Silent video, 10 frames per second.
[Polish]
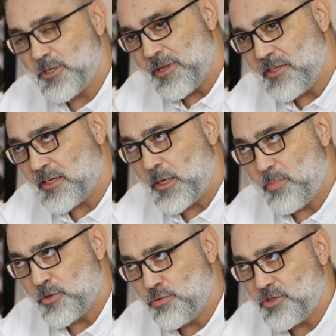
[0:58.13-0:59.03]
żebyście mieli
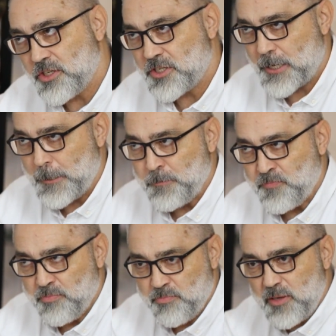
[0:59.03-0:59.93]
takie poczucie, że
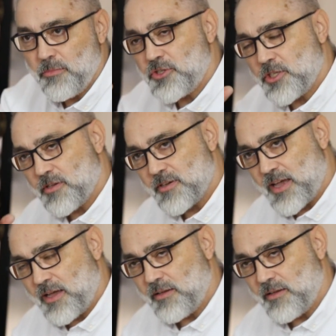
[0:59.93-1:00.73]
mimo, że to